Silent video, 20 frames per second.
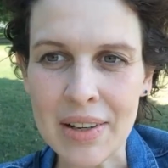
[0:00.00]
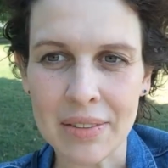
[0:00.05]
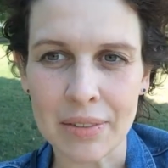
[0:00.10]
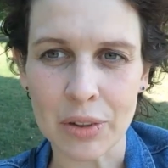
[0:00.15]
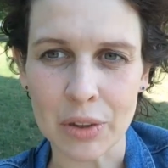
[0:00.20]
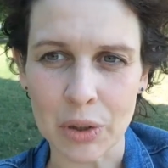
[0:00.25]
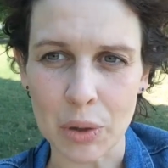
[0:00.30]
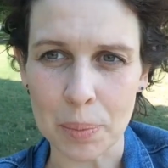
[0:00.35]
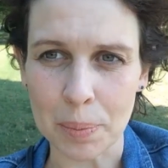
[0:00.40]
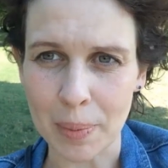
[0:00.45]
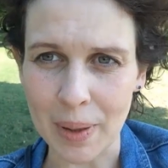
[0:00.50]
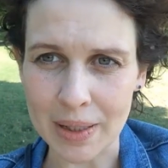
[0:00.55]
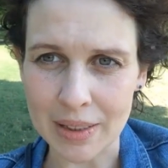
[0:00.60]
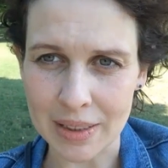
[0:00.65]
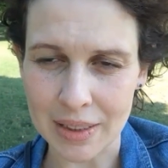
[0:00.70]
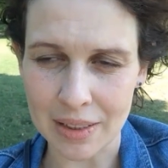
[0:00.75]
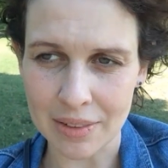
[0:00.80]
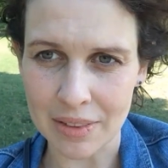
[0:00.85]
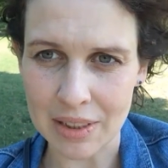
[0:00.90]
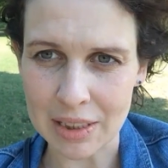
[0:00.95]
Вот, но
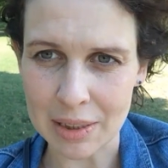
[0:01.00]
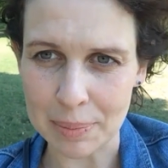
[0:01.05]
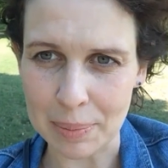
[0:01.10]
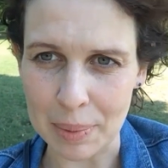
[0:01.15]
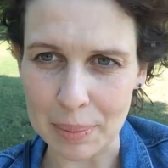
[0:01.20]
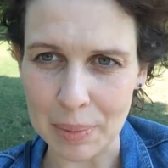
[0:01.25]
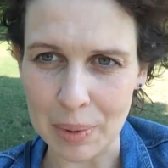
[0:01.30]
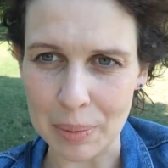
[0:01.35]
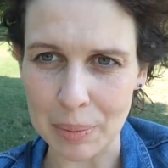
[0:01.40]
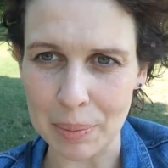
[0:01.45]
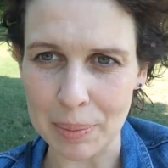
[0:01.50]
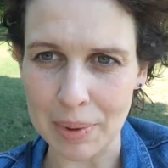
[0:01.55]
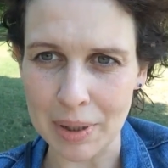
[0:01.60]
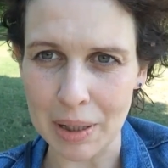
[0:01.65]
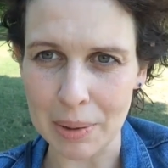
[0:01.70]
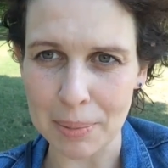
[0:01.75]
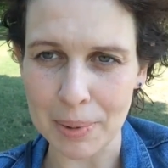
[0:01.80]
платье невесты, по-моему, было